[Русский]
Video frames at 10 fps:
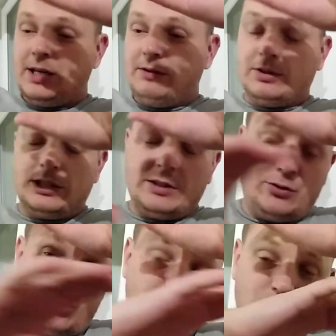И вот это
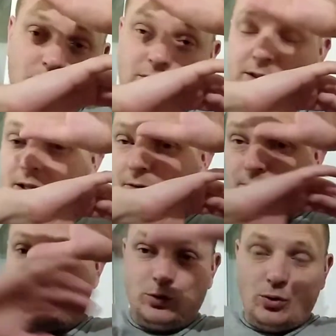все разорванное в
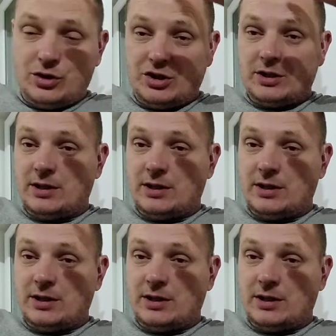клочья